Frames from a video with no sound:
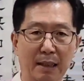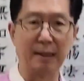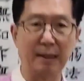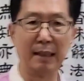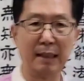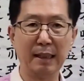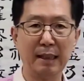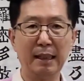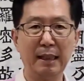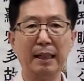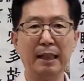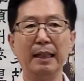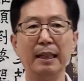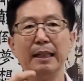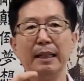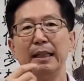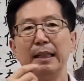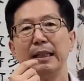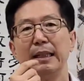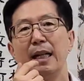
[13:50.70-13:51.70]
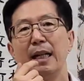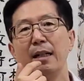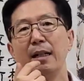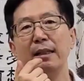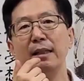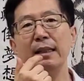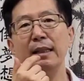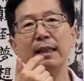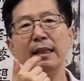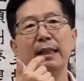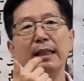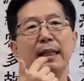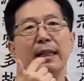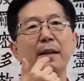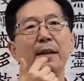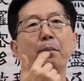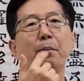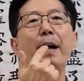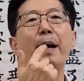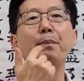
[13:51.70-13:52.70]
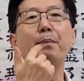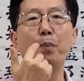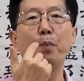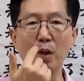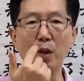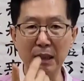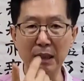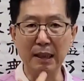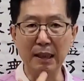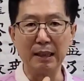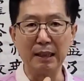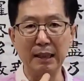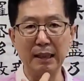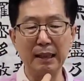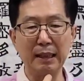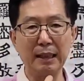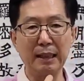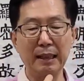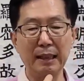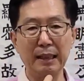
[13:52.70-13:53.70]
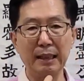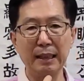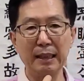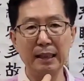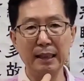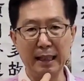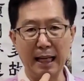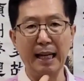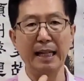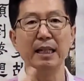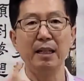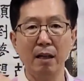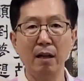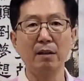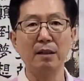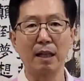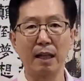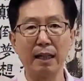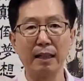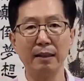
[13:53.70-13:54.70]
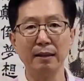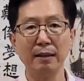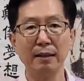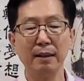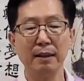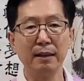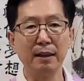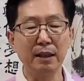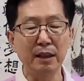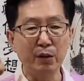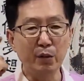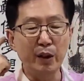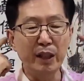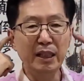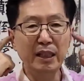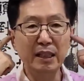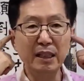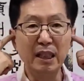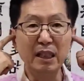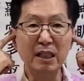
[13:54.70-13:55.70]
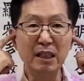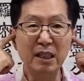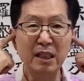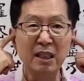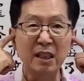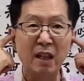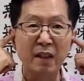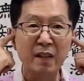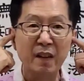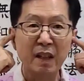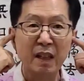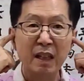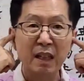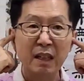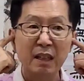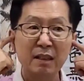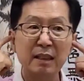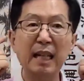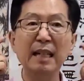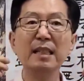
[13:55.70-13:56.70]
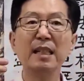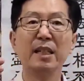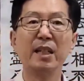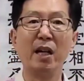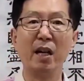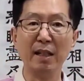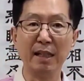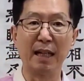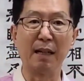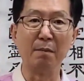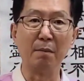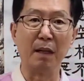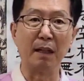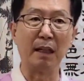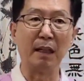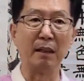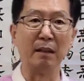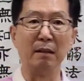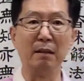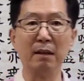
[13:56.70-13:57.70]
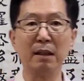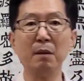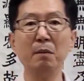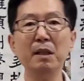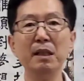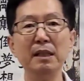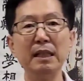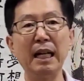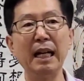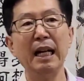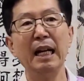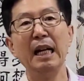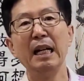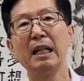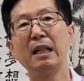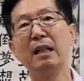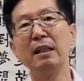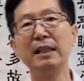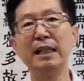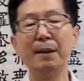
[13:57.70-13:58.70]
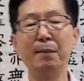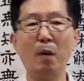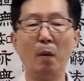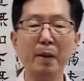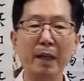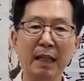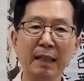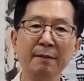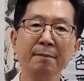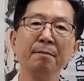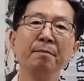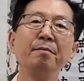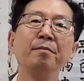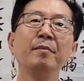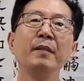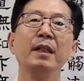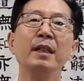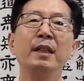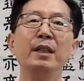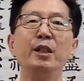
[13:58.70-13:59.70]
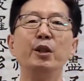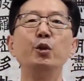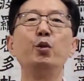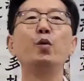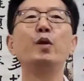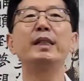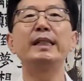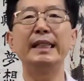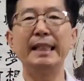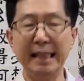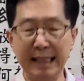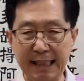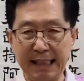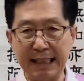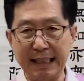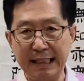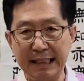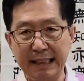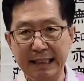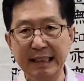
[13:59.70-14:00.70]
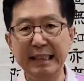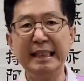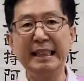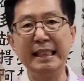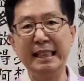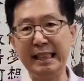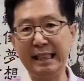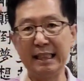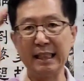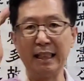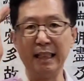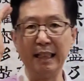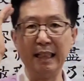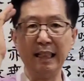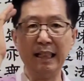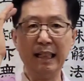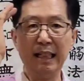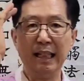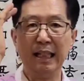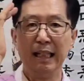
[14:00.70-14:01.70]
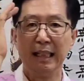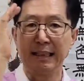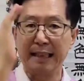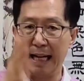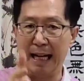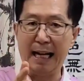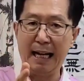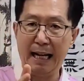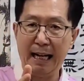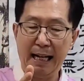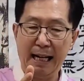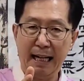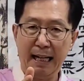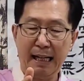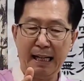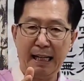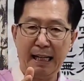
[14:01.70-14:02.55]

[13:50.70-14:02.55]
것, 혀는 맛보는 것 네, 이런 거잖아요. 귀는 듣는 것. 그게 이제 경이란 말이에요. 그러면 이제 거기에 보면은 육식, 의식이죠. 자,